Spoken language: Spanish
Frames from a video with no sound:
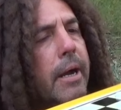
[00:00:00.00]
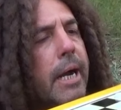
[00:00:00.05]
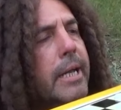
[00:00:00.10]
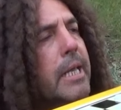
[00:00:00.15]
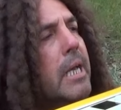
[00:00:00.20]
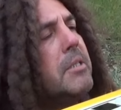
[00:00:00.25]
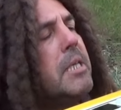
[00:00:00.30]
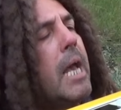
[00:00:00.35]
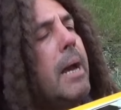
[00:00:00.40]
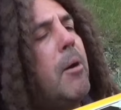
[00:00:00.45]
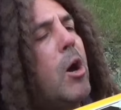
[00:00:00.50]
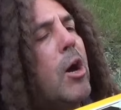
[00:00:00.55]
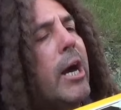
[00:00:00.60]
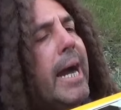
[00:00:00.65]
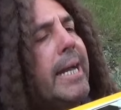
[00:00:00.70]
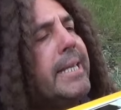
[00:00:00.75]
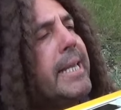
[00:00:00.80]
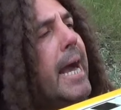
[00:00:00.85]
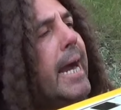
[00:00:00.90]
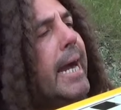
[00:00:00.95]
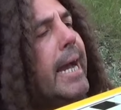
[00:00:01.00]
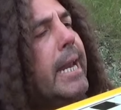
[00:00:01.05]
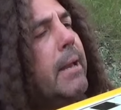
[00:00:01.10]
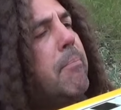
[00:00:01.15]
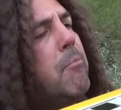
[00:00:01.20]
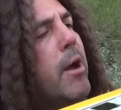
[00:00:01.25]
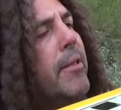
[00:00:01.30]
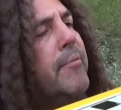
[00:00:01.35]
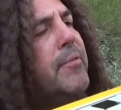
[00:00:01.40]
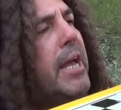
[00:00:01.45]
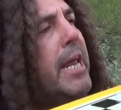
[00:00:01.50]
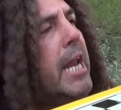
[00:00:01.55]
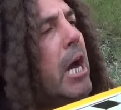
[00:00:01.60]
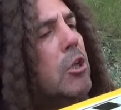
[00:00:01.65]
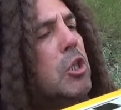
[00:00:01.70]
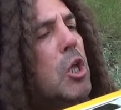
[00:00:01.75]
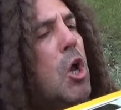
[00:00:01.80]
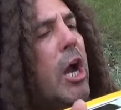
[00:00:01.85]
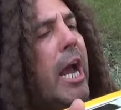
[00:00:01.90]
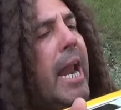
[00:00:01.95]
Calla esa boca ya que eres muy enterado, tío.